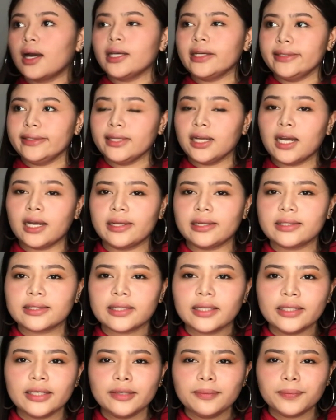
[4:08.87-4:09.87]
Ayan guys.
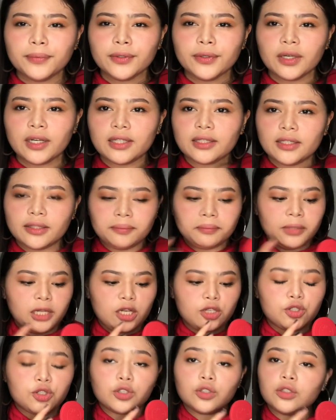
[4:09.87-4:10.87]
Ayan po yung ating
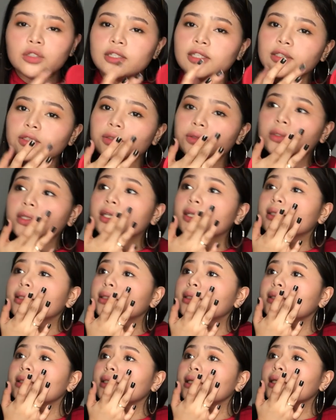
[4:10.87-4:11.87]
blush on. As you
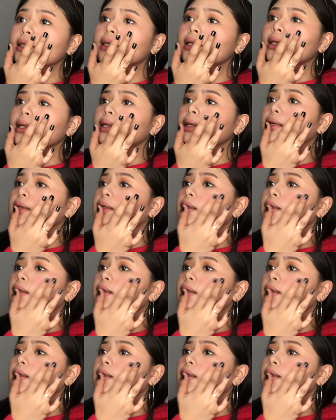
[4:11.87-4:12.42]
can see.